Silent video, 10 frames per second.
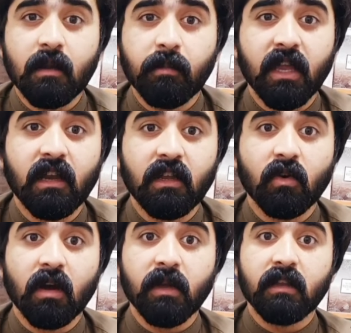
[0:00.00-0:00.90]
पेन नहीं
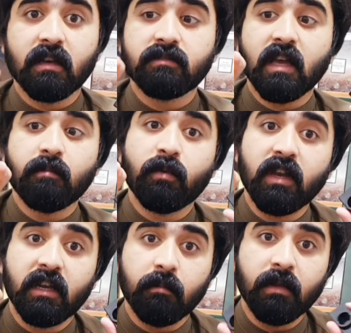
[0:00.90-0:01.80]
होगा मेरी तरफ से आप पूरी
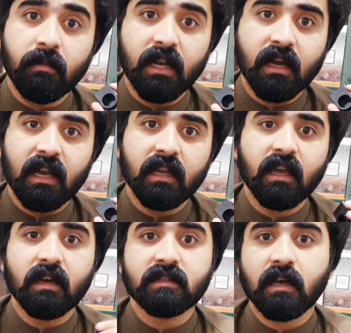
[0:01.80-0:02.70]
डिब्बी भी लगा लेंगे
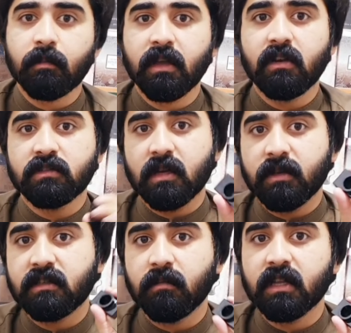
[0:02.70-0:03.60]
अगर सर पेन हो जाए
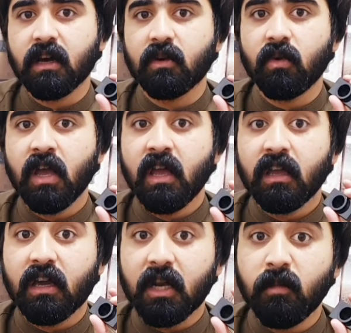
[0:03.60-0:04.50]
मैं जिम्मेदार हूँ
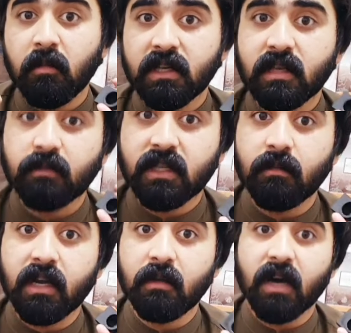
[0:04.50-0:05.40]
गर्मी में सबसे
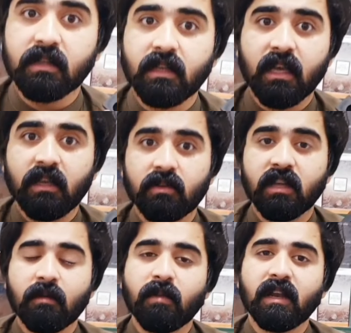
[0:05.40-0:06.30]
बड़ी बात यही होती
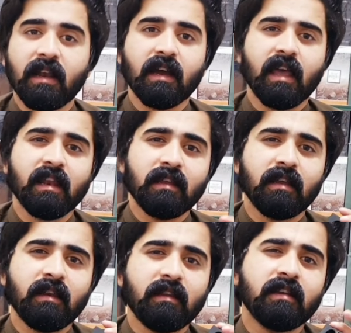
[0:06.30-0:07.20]
है अब मैंने लगाया ना
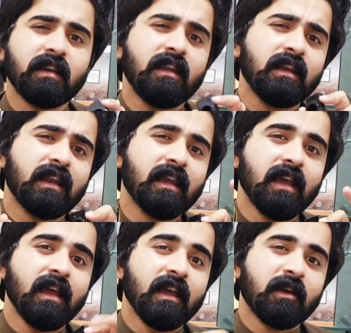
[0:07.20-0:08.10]
यकीन करें
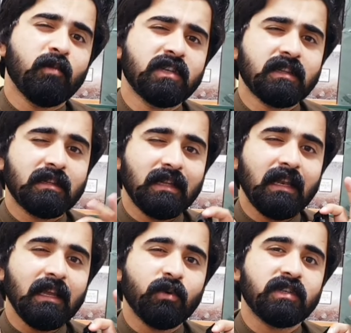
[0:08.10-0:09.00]
कि मुझे
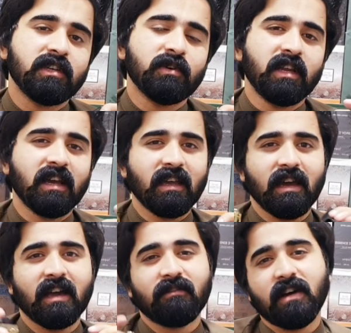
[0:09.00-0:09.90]
दिल ही खुशी हो रही है कि
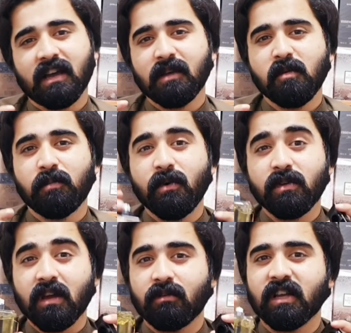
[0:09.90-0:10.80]
यार वाकई में
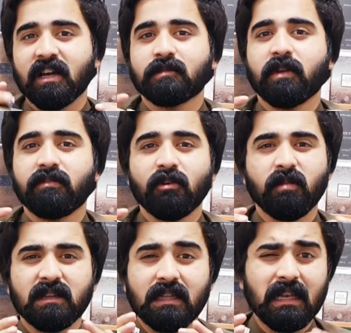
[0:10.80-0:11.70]
बहुत आउट क्लास परफ्यूम
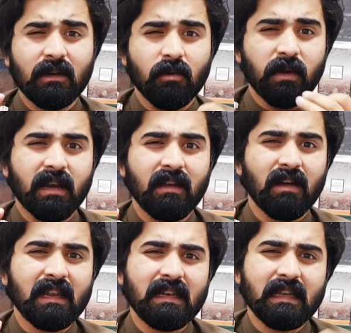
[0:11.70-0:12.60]
है दिल को भरने
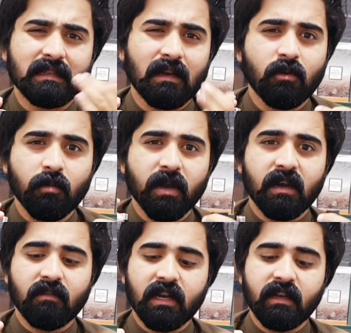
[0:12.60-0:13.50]
वाली नहीं है सर को
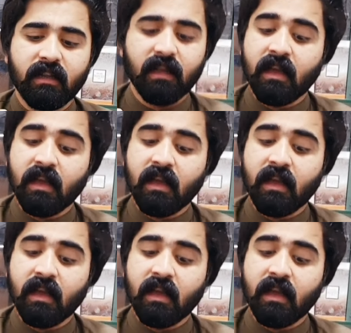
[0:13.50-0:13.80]
भरने वाली नहीं है